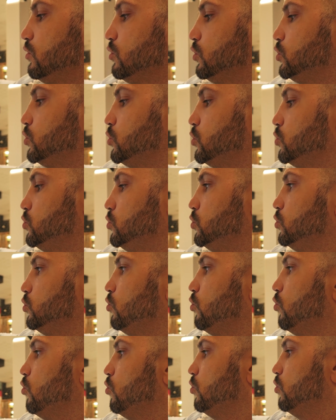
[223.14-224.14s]
quelque chose de
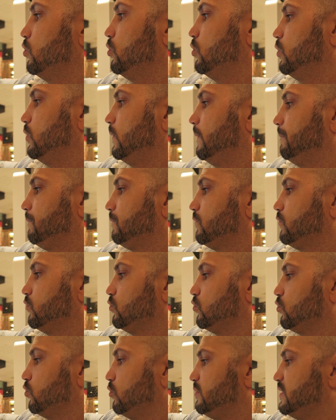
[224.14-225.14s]
trop, euh,
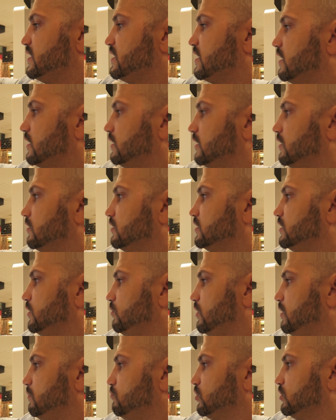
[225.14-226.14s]
de trop bizarre. C'est
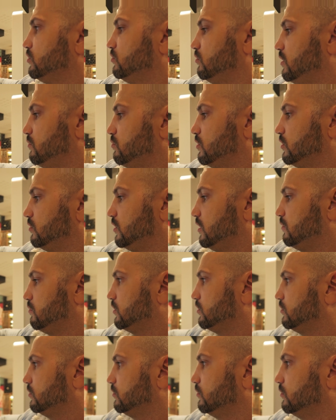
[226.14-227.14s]
où les boissons, les boissons, les
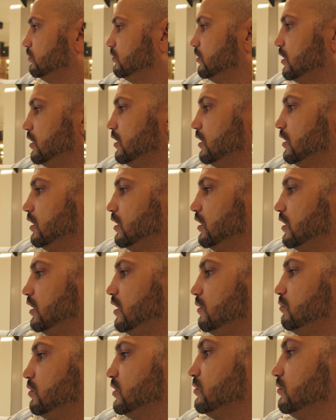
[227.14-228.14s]
boissons.
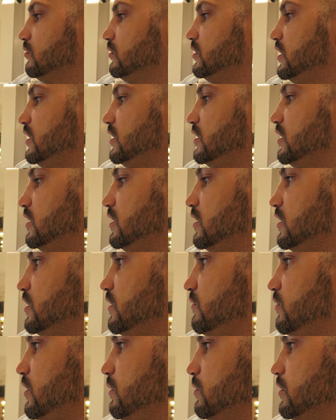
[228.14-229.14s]
Les boissons, c'est ici.
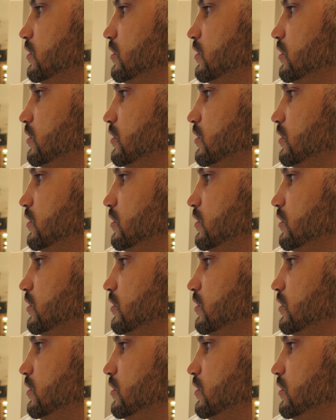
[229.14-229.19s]
J'ai mis les